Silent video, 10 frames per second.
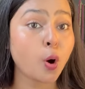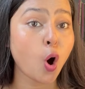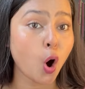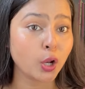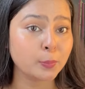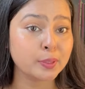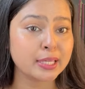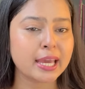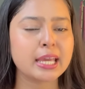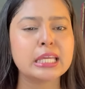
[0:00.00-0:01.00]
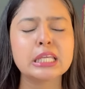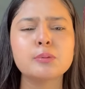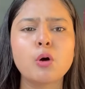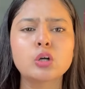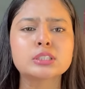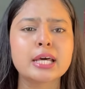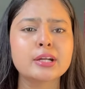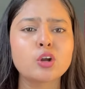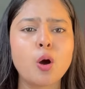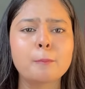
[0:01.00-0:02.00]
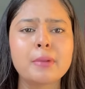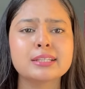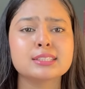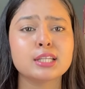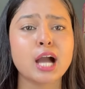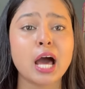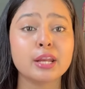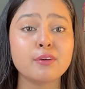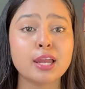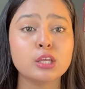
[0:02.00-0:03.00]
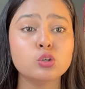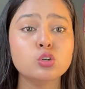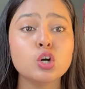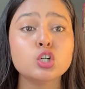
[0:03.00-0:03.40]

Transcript: हॉल भी है इधर बहुत सारे टॉप में ऐसे दिखाने वाली हूँ